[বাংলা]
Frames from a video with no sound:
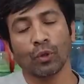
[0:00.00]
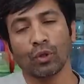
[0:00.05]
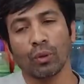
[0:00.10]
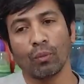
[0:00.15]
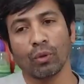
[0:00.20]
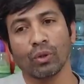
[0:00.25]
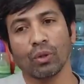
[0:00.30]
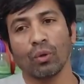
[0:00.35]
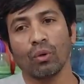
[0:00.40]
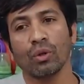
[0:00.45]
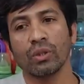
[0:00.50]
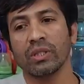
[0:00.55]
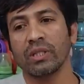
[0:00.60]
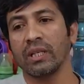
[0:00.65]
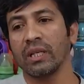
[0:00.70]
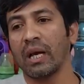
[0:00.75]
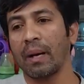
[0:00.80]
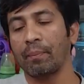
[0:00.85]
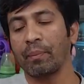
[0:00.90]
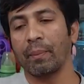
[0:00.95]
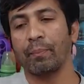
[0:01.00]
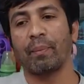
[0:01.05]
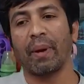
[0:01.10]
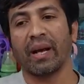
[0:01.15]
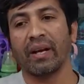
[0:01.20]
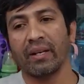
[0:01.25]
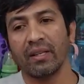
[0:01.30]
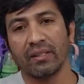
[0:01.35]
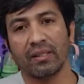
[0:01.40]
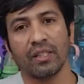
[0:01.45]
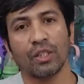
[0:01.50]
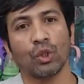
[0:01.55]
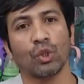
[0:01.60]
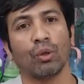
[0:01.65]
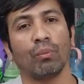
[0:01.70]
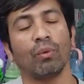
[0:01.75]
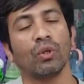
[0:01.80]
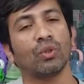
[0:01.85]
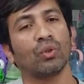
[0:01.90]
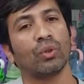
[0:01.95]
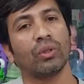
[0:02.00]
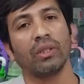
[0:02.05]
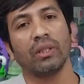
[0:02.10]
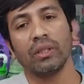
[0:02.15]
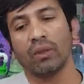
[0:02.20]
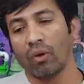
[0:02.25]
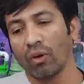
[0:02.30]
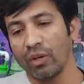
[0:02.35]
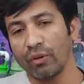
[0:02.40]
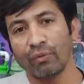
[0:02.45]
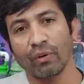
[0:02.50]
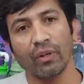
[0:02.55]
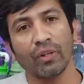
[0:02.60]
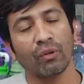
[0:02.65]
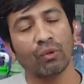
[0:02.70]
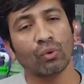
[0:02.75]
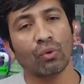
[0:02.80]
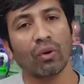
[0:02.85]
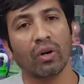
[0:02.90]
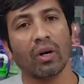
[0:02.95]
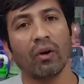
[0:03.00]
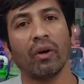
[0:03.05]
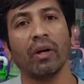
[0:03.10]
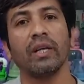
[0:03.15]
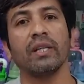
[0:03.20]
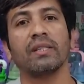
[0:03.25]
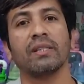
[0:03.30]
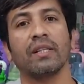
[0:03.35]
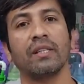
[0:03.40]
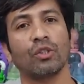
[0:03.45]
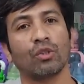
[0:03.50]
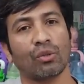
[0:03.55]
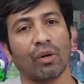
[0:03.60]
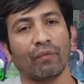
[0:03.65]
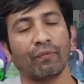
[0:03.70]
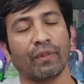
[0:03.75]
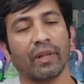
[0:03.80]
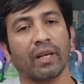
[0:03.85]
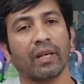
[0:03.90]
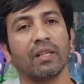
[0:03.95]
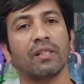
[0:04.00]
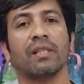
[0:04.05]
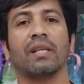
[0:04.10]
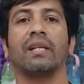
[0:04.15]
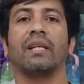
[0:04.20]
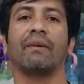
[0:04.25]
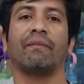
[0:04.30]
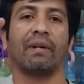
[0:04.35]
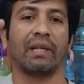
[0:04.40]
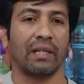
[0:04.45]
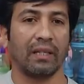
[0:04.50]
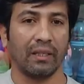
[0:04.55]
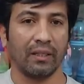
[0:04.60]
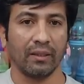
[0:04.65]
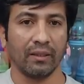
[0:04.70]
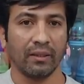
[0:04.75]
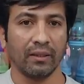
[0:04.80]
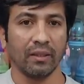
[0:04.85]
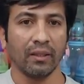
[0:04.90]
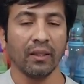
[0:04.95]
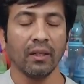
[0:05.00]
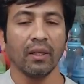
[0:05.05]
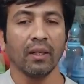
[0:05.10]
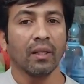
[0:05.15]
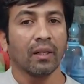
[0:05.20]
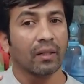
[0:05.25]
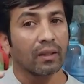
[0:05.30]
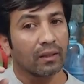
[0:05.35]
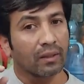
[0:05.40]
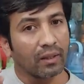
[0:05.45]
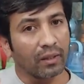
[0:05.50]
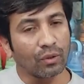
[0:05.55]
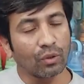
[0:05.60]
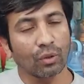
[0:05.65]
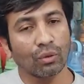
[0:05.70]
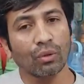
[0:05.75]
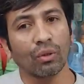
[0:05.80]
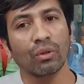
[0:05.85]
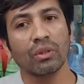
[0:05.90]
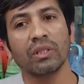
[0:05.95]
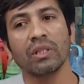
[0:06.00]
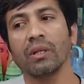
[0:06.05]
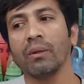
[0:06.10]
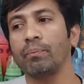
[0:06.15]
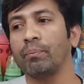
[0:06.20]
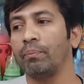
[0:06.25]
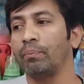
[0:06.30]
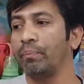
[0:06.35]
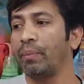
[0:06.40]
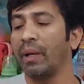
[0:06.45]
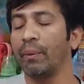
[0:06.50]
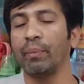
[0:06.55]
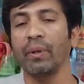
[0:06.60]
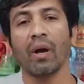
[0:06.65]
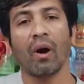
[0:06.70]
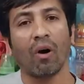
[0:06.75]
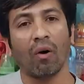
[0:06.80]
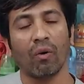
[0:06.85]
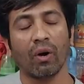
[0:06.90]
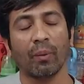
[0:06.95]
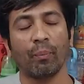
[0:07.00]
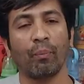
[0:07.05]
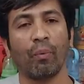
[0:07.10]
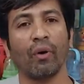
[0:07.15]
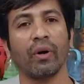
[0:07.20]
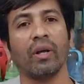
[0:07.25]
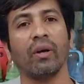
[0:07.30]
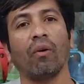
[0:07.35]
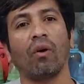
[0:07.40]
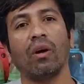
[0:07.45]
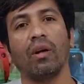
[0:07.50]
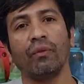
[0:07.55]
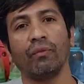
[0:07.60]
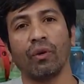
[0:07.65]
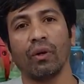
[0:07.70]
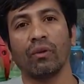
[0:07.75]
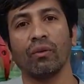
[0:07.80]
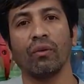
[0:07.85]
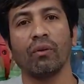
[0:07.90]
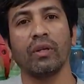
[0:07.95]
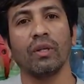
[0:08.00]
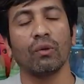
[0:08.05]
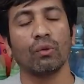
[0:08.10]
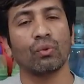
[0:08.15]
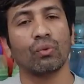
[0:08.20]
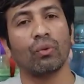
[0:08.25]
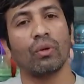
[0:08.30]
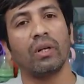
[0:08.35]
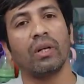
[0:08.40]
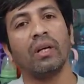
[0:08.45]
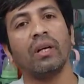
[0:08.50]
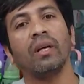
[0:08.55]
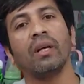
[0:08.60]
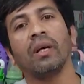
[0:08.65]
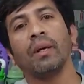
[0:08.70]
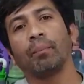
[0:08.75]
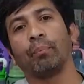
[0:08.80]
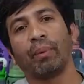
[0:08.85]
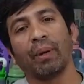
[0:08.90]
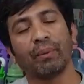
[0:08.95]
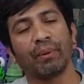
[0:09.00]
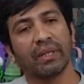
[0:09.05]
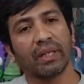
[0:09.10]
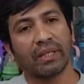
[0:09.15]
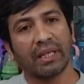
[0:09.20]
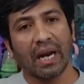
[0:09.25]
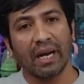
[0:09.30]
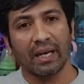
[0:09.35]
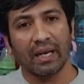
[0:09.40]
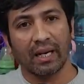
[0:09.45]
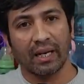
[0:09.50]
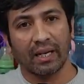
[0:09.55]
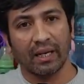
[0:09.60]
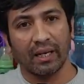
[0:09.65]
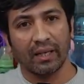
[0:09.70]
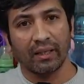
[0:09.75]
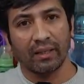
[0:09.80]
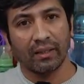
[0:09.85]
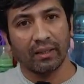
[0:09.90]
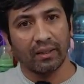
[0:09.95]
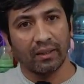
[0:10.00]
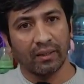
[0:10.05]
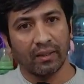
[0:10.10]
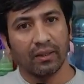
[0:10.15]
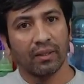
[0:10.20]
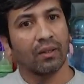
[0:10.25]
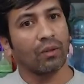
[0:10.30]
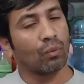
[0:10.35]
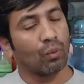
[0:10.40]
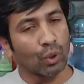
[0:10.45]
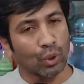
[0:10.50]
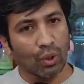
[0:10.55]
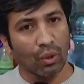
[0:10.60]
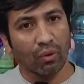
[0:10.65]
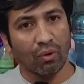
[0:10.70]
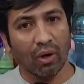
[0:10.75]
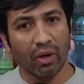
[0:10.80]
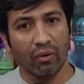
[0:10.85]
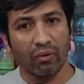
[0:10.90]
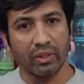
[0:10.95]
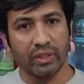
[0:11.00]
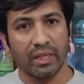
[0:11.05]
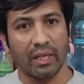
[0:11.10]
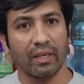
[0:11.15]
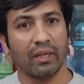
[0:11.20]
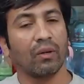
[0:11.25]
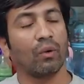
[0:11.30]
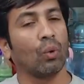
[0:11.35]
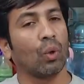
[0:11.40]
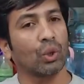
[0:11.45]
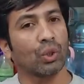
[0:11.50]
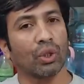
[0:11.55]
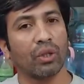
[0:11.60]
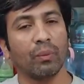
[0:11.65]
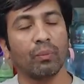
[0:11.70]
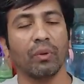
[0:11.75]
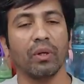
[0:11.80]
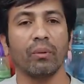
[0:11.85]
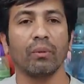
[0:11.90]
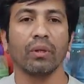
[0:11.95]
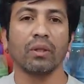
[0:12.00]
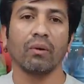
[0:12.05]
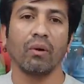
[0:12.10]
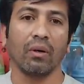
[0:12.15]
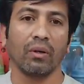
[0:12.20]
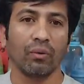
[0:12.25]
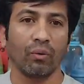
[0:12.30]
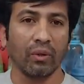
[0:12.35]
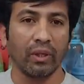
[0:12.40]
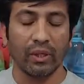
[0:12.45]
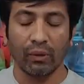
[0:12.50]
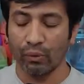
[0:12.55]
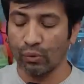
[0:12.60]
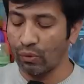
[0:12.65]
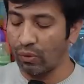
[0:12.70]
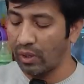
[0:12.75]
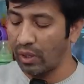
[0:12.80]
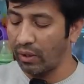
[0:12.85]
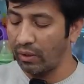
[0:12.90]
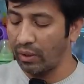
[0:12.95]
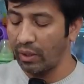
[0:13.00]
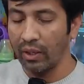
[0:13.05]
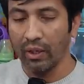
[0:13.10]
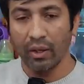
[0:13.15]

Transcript: প্রথমত হচ্ছে আপনার প্রেগনেন্সির সময় যদি অলিভ অয়েল ইউজ করা হয় স্কিন সফট থাকে স্কিনটা ফাটে না আচ্ছা আচ্ছা দ্বিতীয়ত হচ্ছে বেবি হওয়ার পরে অলিভ অয়েলগুলো ইউজ করলে বেবিদের ঠান্ডা লাগে না গোসল করানো যায় লোশনের পরিবর্তে অয়েলগুলো ইউজ করা হয়